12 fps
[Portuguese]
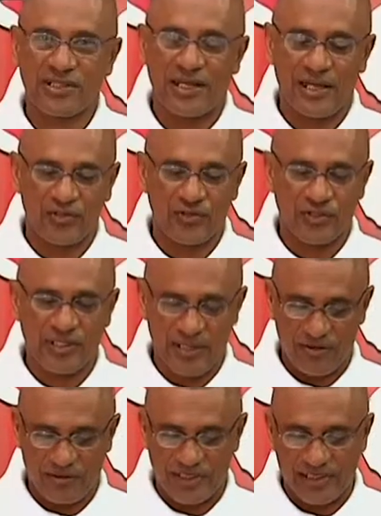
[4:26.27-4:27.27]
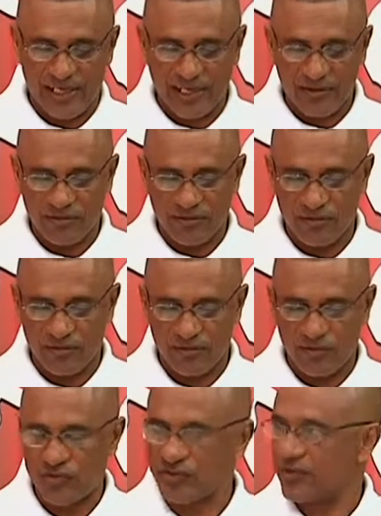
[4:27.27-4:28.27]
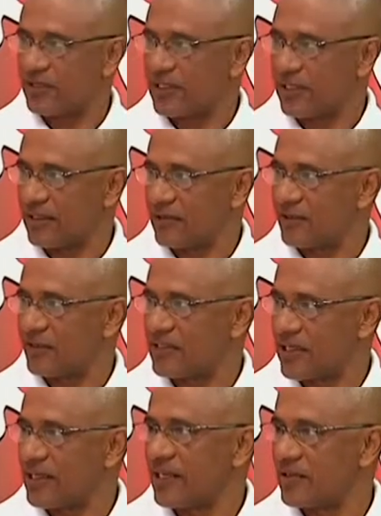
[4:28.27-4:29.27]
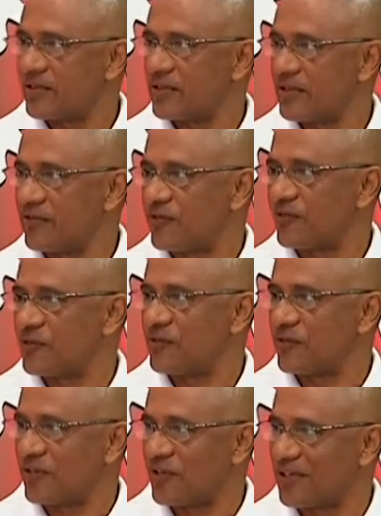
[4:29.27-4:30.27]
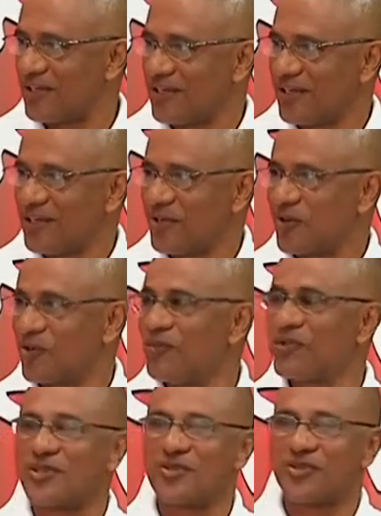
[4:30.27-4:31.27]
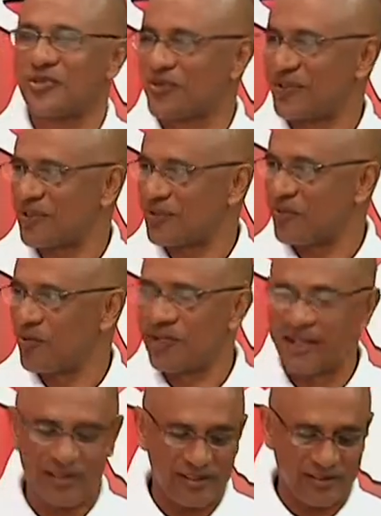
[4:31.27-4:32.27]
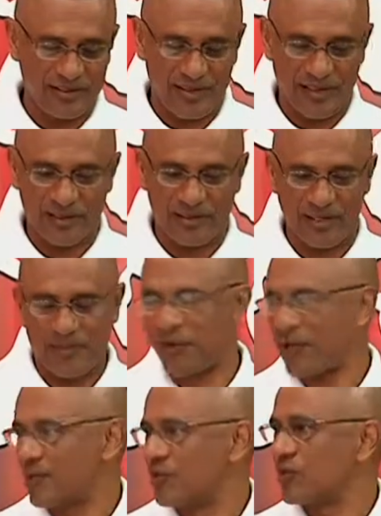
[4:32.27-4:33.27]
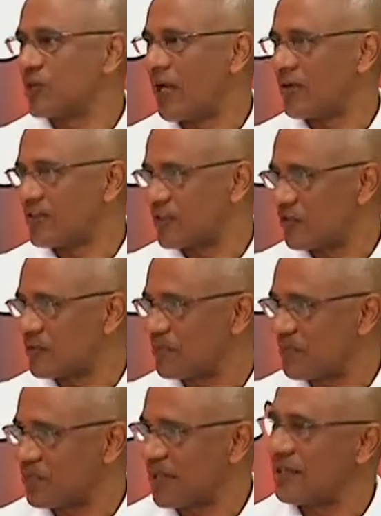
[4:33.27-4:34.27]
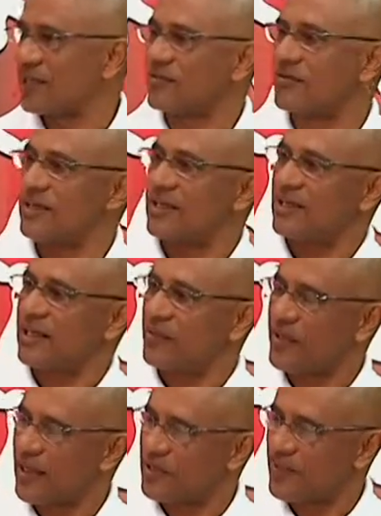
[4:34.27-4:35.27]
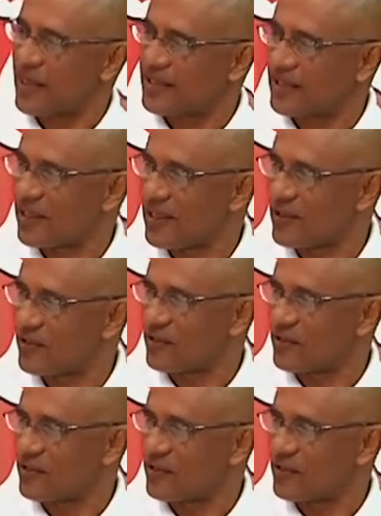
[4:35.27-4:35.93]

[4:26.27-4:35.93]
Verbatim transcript: Claros hoje é considerado um, um dos dos celeiros de futebol. Como que surgiu isso? Porque campeonato mundial vocês estão disputando, campeonato brasileiro